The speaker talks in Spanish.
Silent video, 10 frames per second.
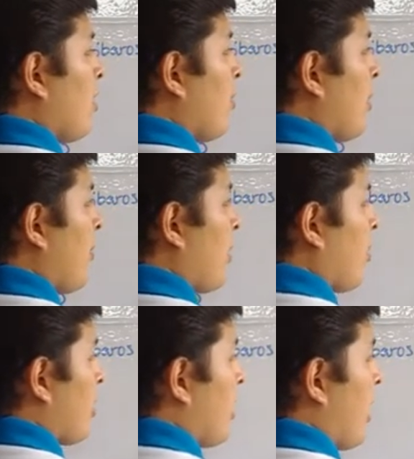Número de
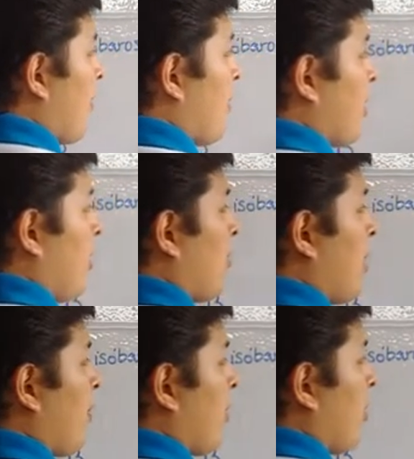protones de A más el
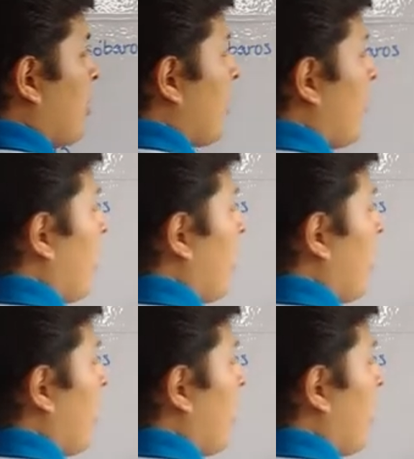número de protones de